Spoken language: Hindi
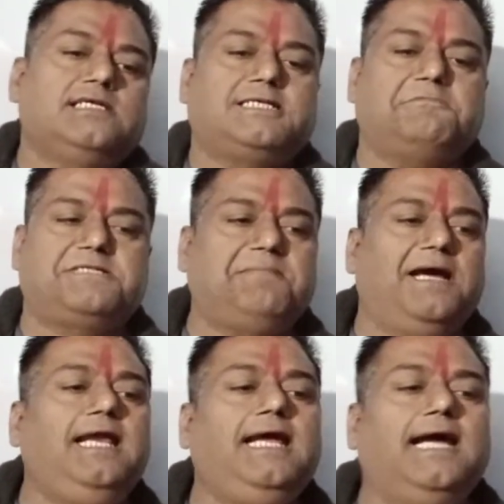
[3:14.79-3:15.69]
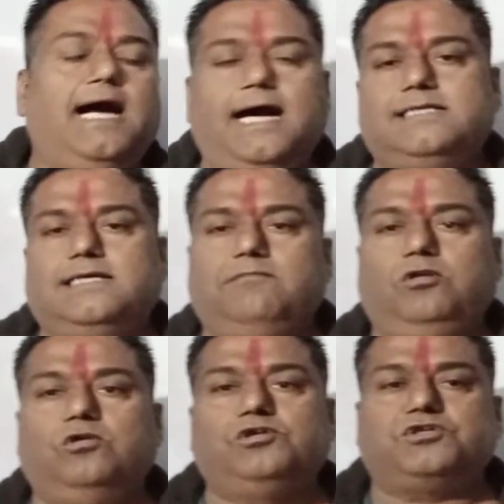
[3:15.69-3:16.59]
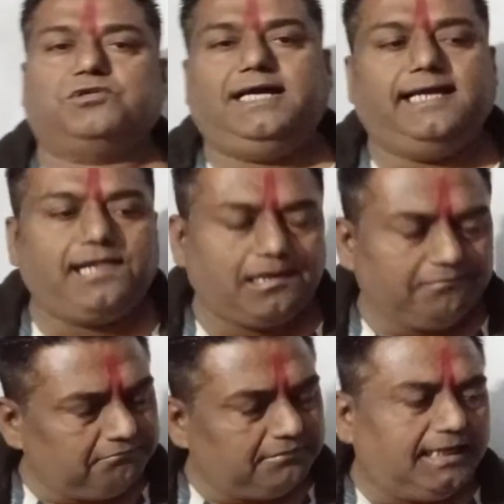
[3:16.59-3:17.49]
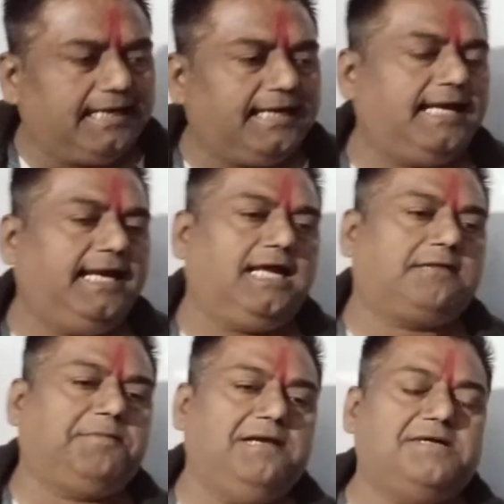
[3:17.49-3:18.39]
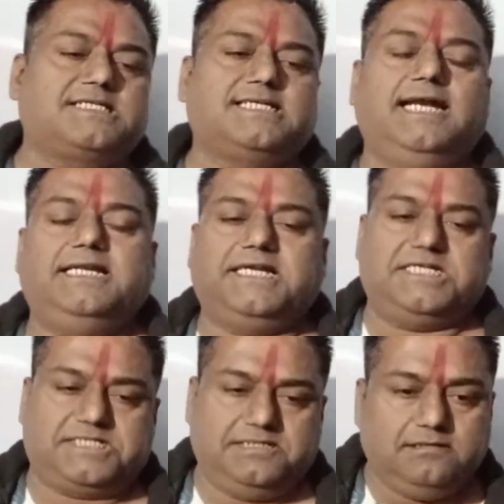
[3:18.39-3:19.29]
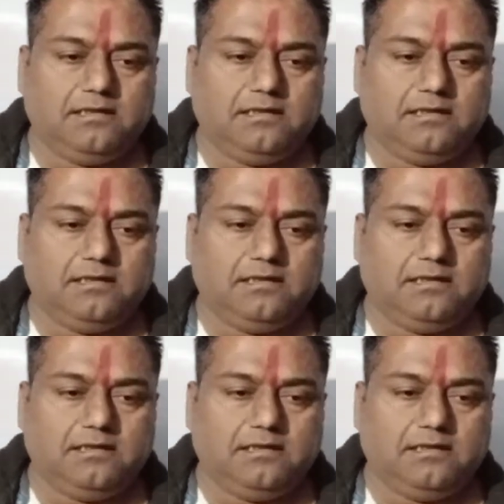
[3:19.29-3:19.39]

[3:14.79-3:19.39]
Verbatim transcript: सबसे पहले आज हम लोग जो है मिलेंगे एक फेमस साइंटिस्ट